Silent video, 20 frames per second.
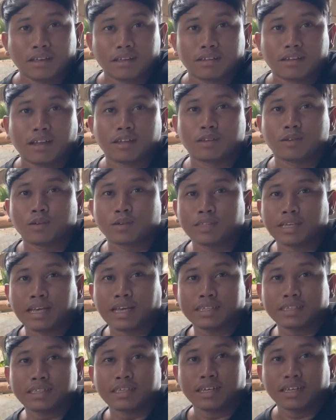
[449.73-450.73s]
dan
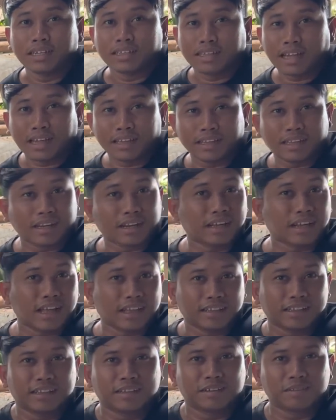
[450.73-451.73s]
sukses dan
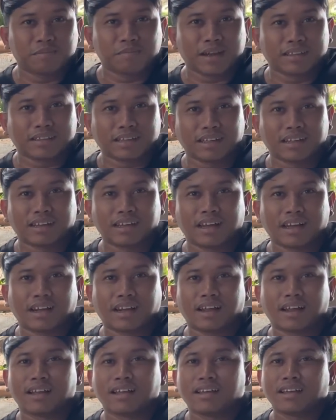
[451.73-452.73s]
terkenal di
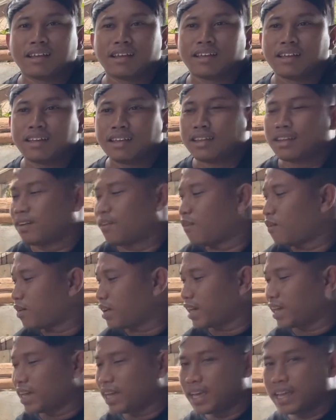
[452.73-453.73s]
mancanegara
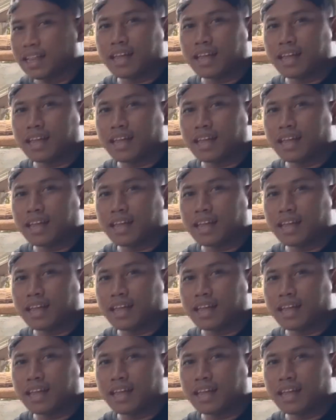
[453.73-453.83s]
oke